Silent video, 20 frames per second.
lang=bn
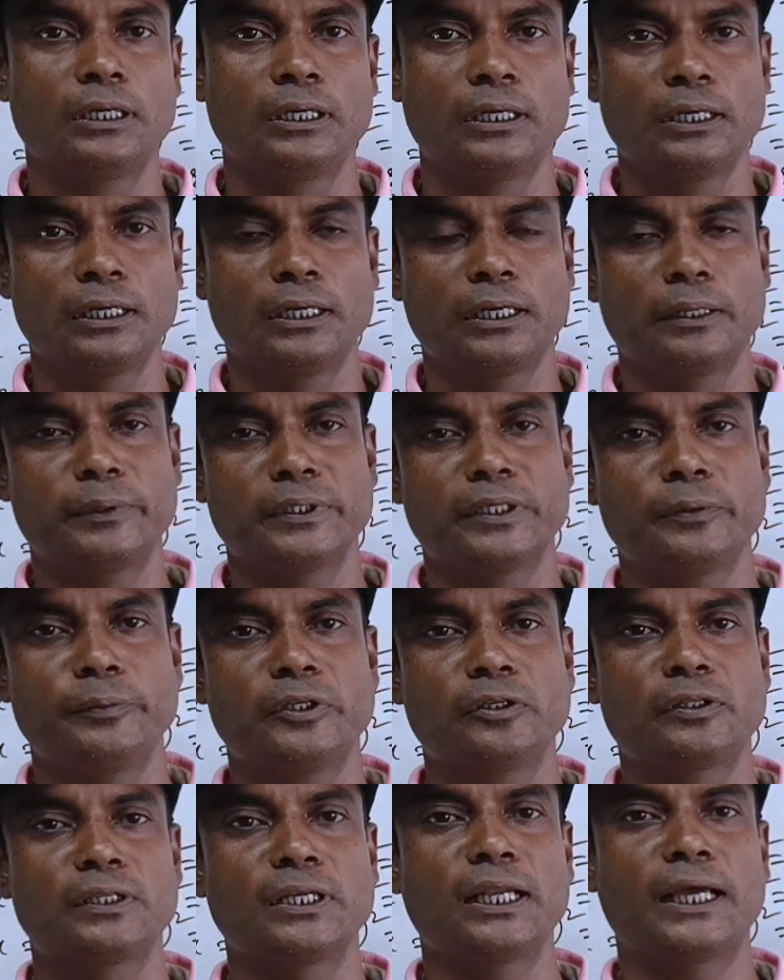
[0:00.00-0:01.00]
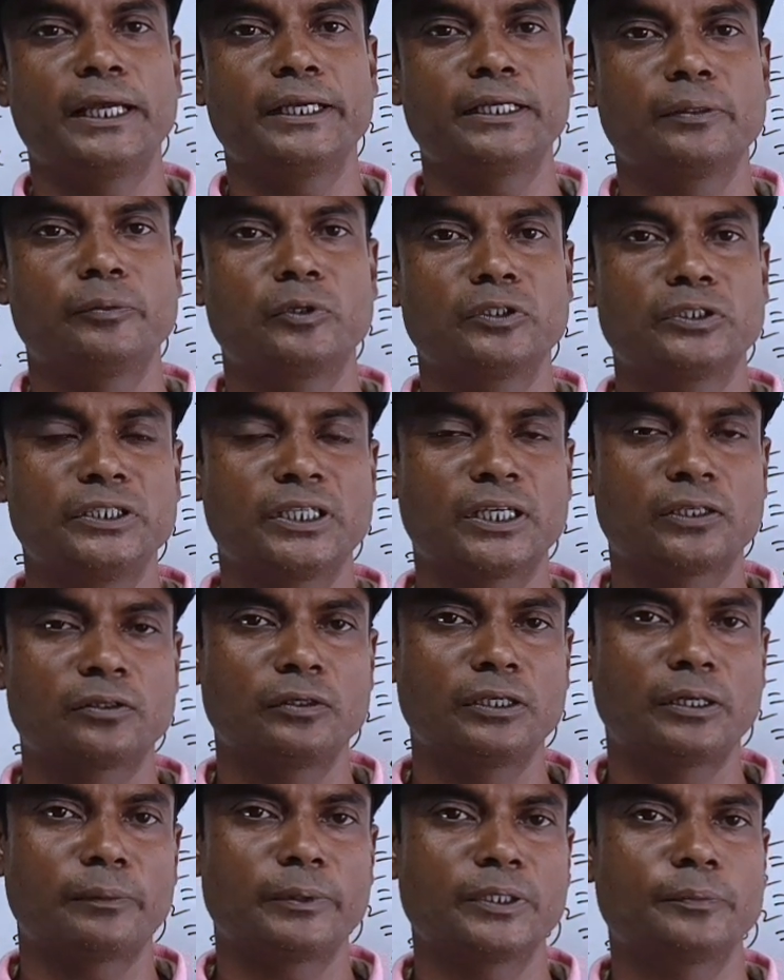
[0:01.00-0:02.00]
আমাদের ভিডিওতে লাইক এবং শেয়ার করে
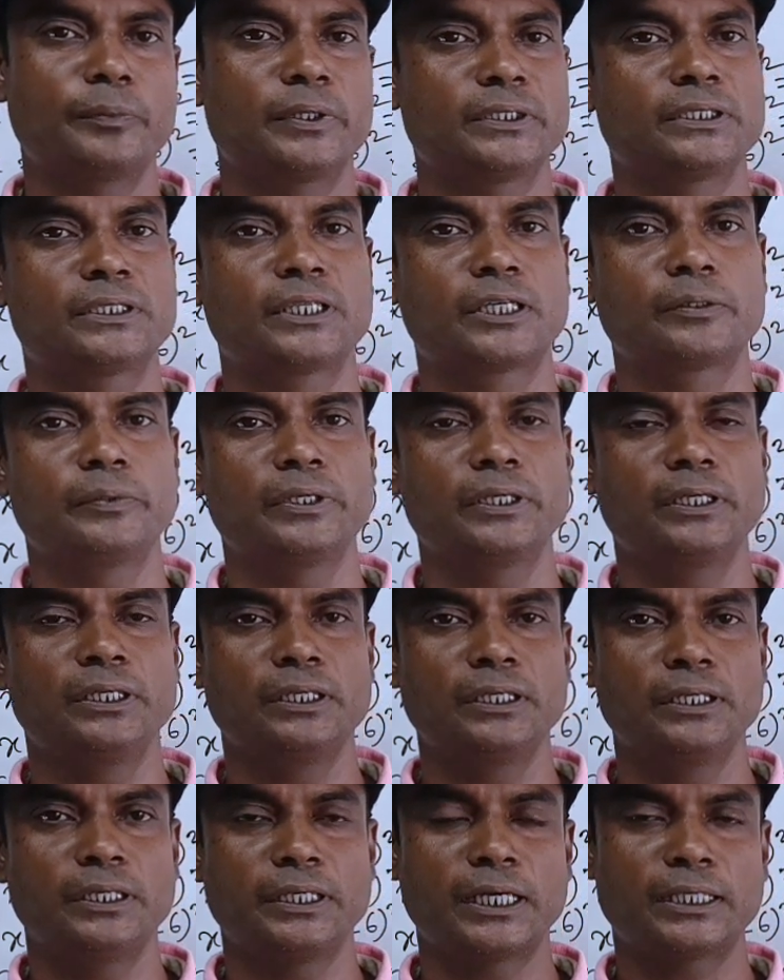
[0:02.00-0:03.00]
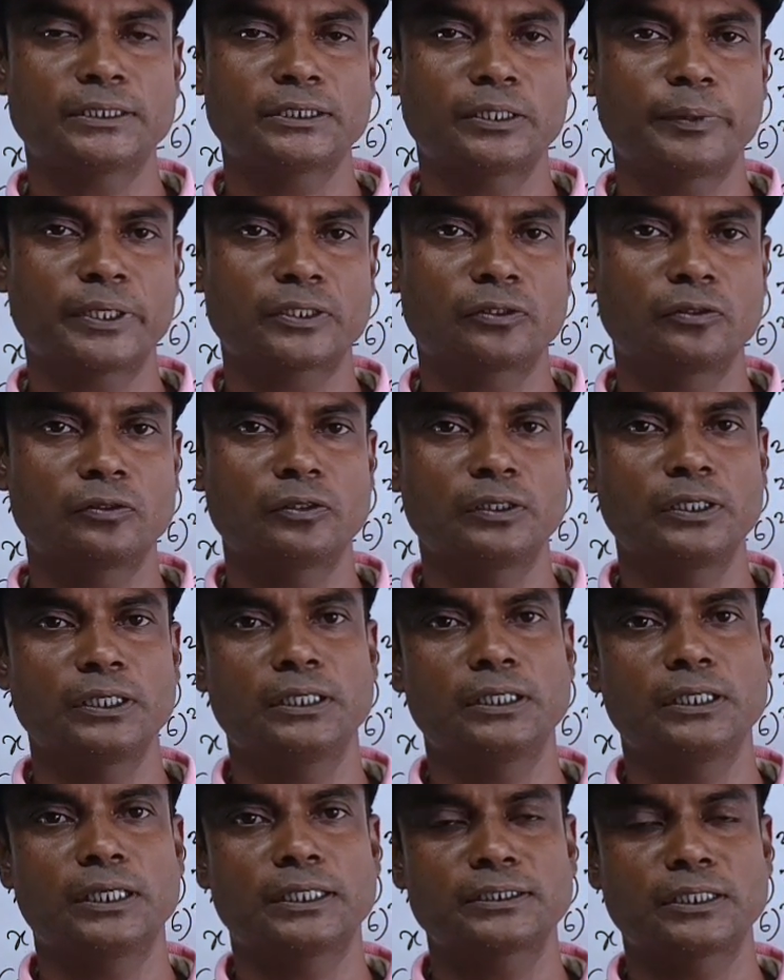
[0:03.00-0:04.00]
আমাদের পাশে থাকবে এই আশা ব্যক্ত করে
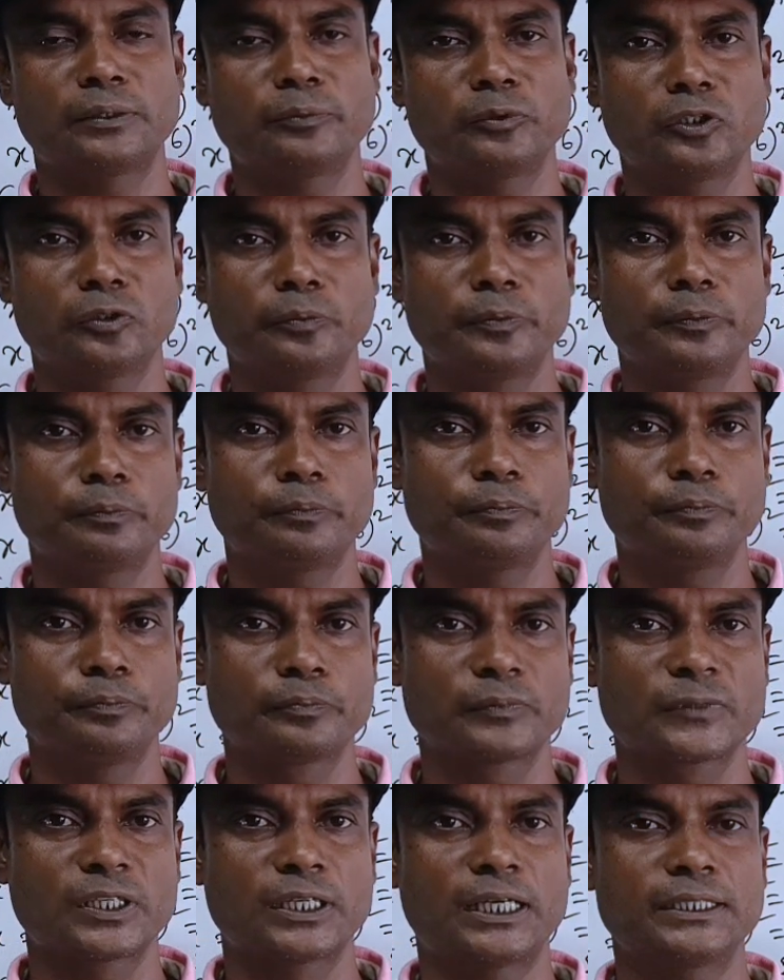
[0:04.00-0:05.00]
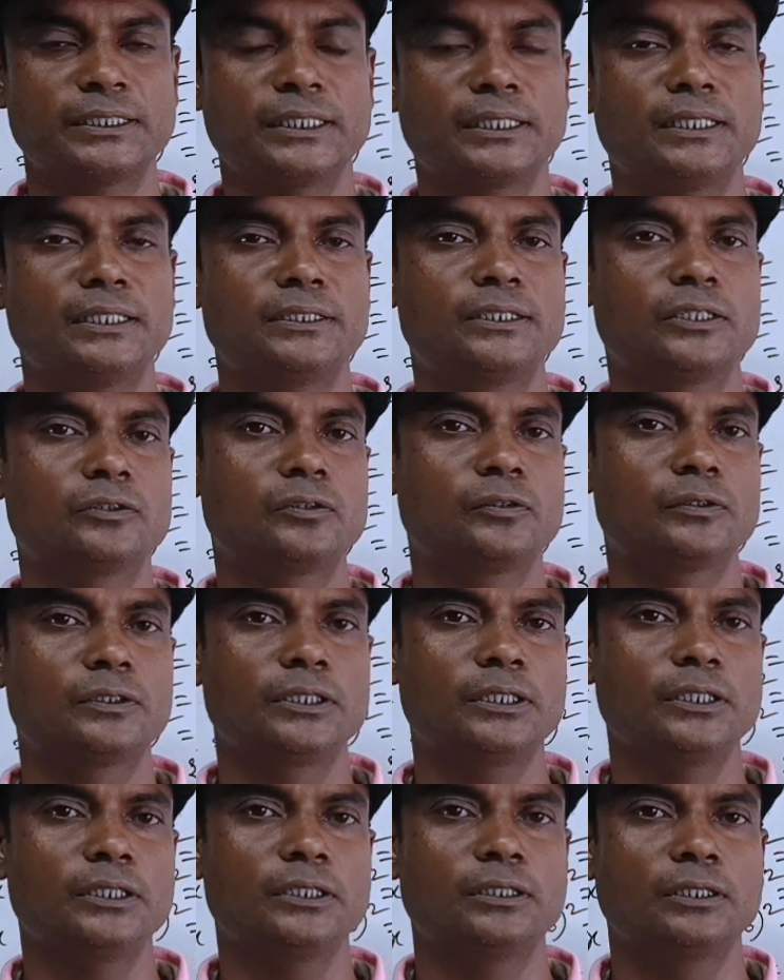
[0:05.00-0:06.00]
আজকের মতো ক্লাস এখানে শেষ করছি
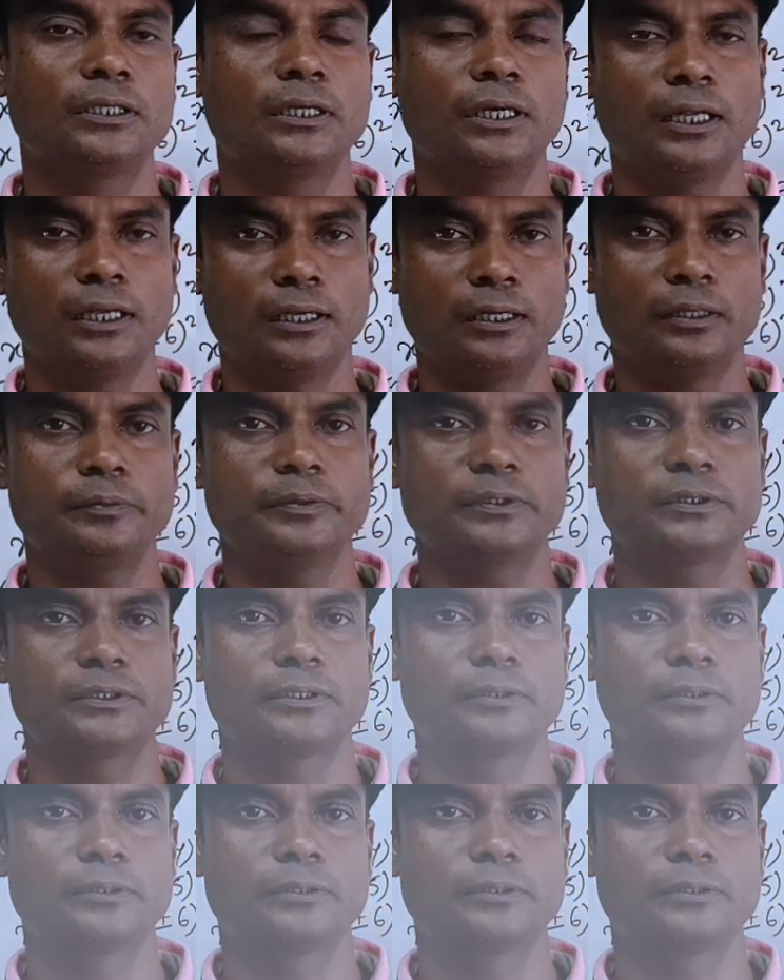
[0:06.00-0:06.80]
আল্লাহ হাফিজ